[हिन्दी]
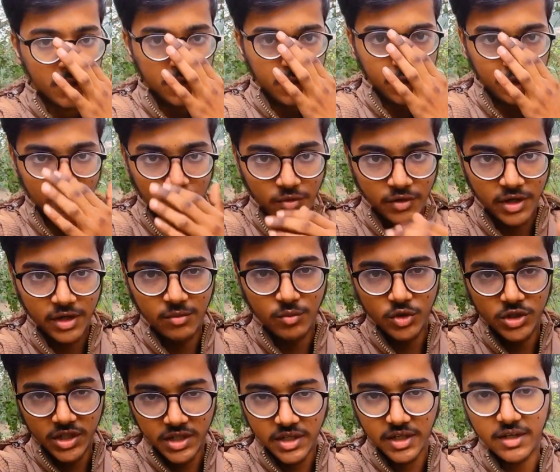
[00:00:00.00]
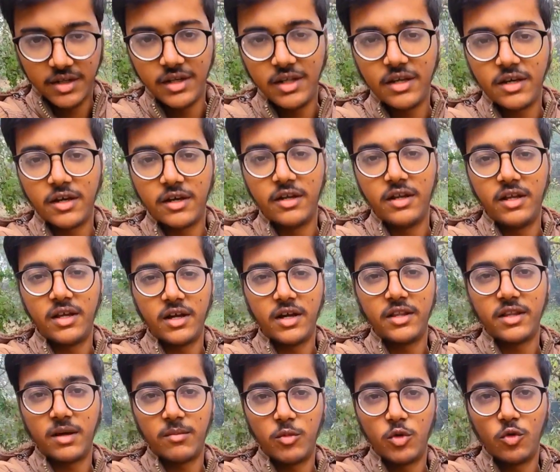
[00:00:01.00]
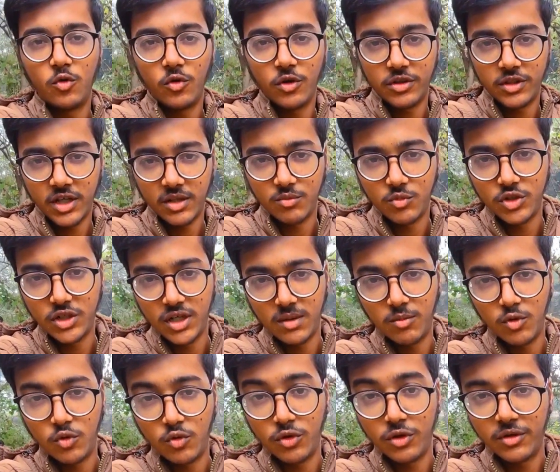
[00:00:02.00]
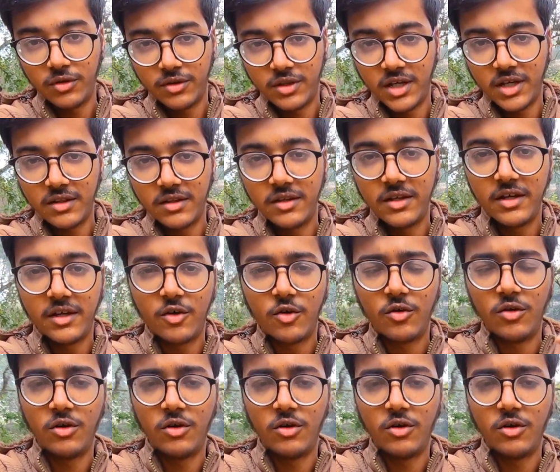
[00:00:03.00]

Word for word: ये लॉन्ग राइड मुझे करनी ही करनी है गाइज आप लोगों के साथ मुझे आप लोगों के साथ ये